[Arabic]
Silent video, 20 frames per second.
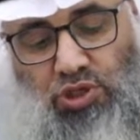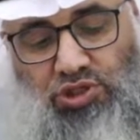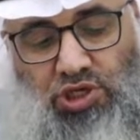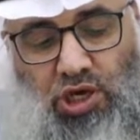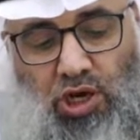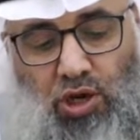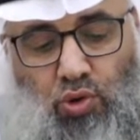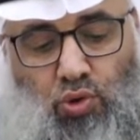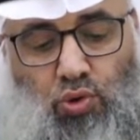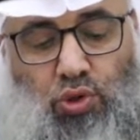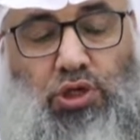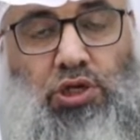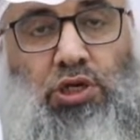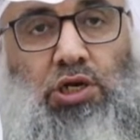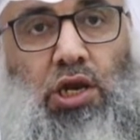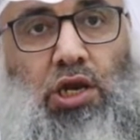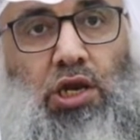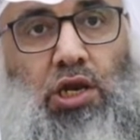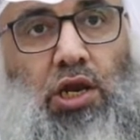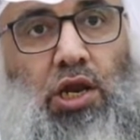وجهه
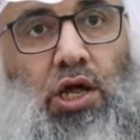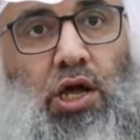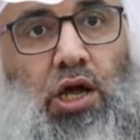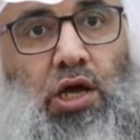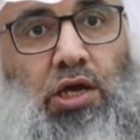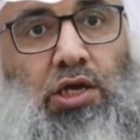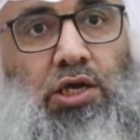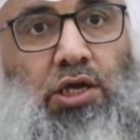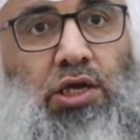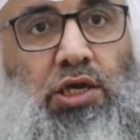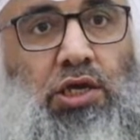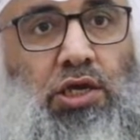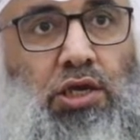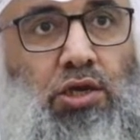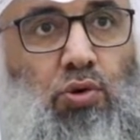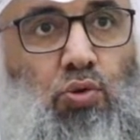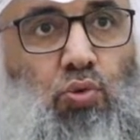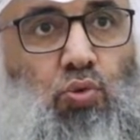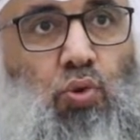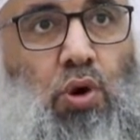إلى الله
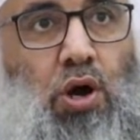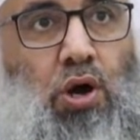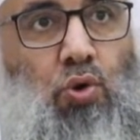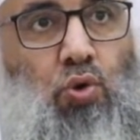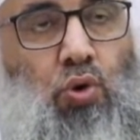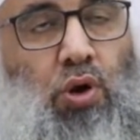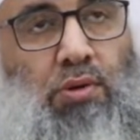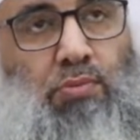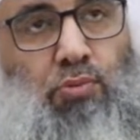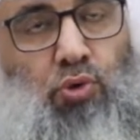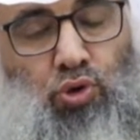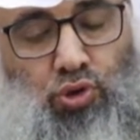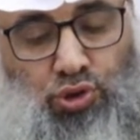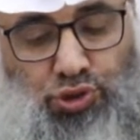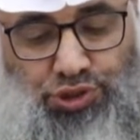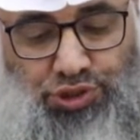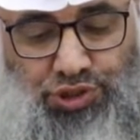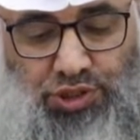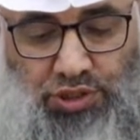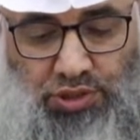وهو
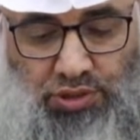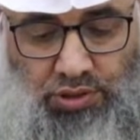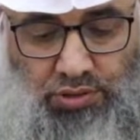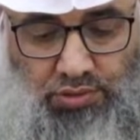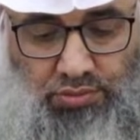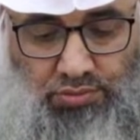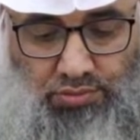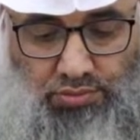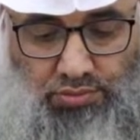محسن